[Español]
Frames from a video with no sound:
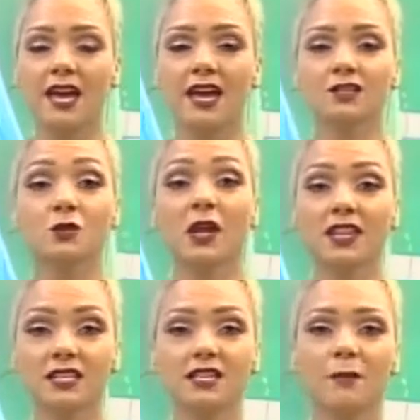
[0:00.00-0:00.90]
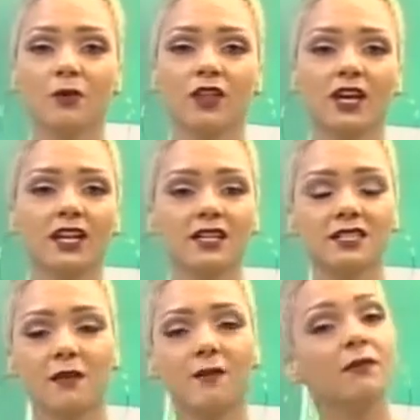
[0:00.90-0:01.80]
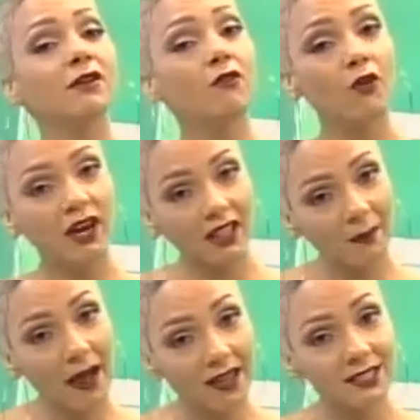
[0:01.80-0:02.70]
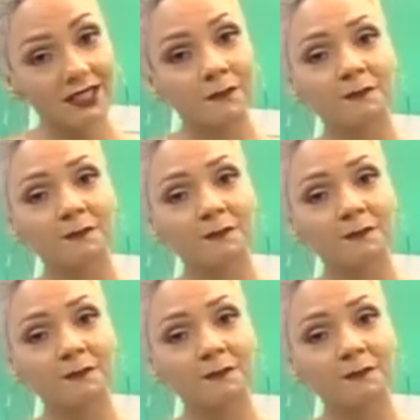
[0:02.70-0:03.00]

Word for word: es una dicha poder irse a vivir fuera del país,